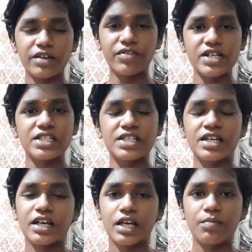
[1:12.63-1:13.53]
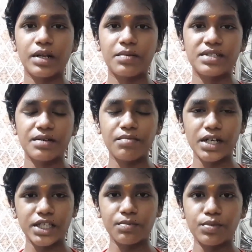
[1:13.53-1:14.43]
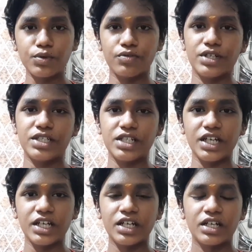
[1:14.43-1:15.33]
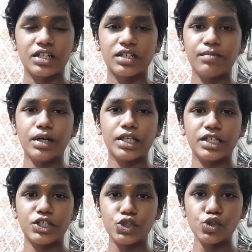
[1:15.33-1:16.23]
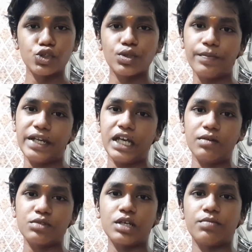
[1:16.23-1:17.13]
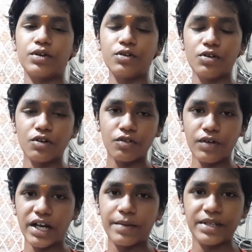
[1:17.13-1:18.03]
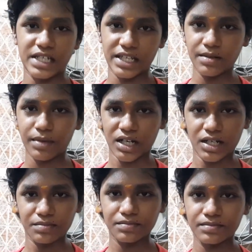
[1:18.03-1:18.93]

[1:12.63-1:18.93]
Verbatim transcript: ஓகே ஃப்ரெண்ட்ஸ் இப்போ நம்ம செம்பருத்தி பூ வச்சு செம்பருத்தி ஜூஸும் டீயும் செய்ய போகிறோம் வாங்க எப்படி செய்யுதுன்னு பார்க்கலாம்